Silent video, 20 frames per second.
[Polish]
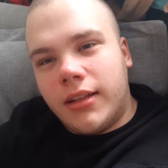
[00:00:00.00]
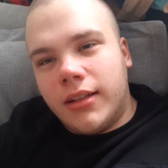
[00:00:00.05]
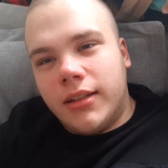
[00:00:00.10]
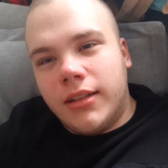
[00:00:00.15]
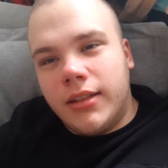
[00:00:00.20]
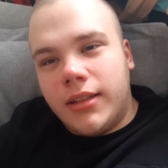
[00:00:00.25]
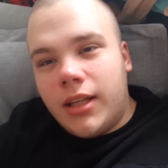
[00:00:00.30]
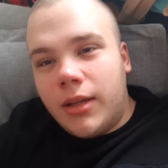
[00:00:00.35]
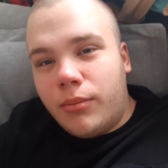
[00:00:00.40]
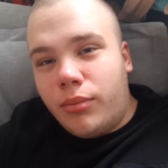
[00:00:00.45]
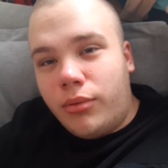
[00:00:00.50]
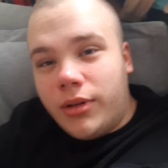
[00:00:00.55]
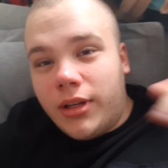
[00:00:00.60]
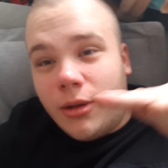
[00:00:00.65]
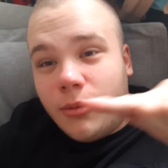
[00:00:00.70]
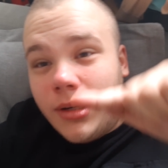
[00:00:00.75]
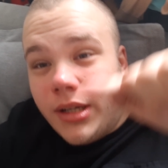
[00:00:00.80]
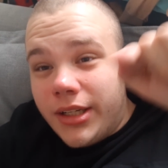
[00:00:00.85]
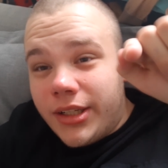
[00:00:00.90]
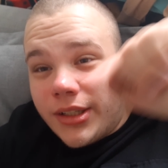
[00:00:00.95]
e, te
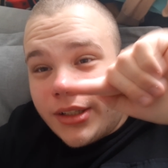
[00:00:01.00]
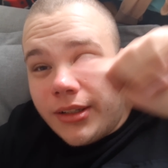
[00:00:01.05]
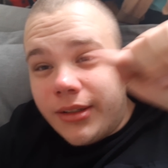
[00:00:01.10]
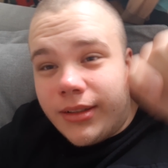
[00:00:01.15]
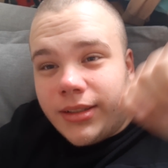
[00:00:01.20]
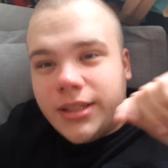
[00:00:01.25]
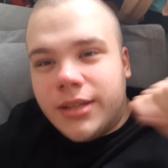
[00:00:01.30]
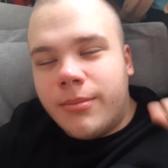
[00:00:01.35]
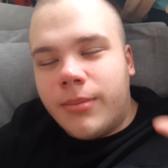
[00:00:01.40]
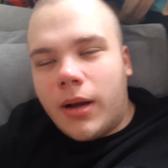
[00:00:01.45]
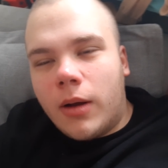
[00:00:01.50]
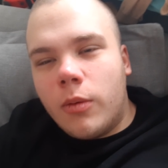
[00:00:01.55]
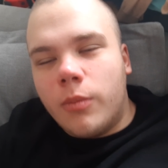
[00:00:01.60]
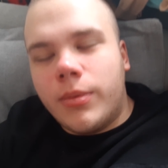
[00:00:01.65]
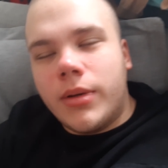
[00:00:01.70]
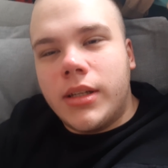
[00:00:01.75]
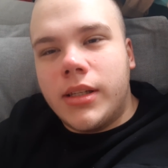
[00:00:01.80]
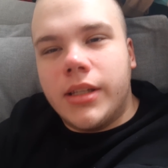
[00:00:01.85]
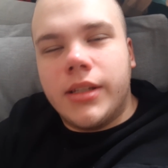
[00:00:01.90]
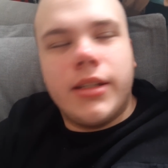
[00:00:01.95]
pudełeczko z tym małym
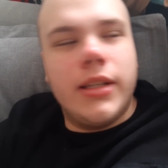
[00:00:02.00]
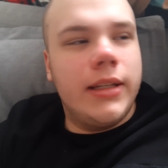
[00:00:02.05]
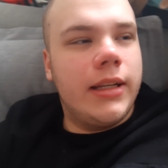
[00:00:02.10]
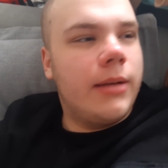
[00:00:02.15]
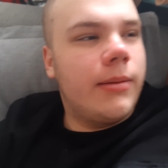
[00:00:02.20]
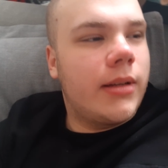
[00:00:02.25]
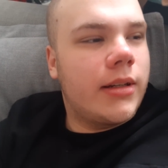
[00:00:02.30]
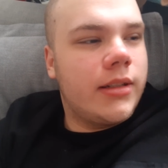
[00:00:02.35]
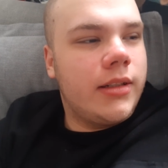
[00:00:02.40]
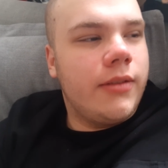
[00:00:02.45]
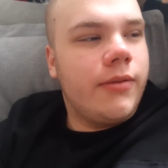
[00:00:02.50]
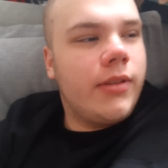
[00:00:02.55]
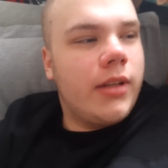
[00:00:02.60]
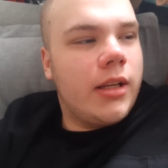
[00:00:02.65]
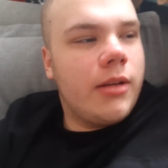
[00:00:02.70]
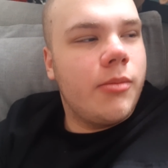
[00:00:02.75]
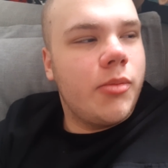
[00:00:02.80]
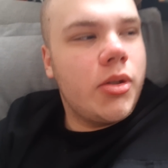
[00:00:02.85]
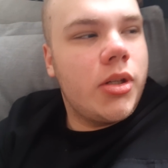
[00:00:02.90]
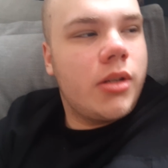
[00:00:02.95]
prezenciekiem, także
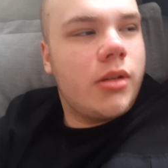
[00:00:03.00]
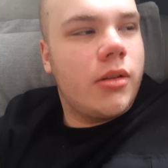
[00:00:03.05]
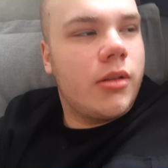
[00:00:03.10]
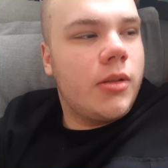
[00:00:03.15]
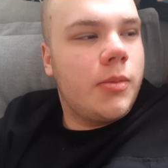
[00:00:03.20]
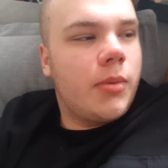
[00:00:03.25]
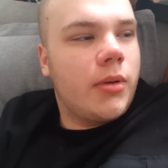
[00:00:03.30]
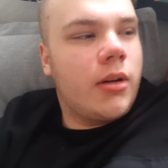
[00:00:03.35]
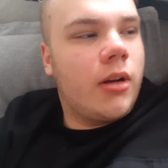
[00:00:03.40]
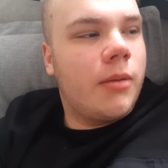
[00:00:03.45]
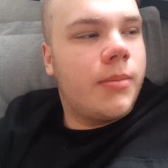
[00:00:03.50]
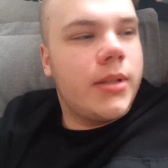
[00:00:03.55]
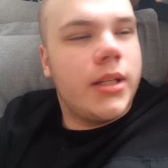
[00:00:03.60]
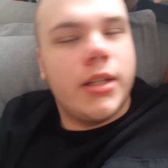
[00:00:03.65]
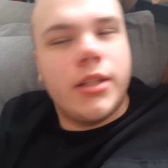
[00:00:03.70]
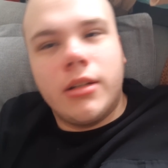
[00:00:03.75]
wydaje mi się to spoko akcja.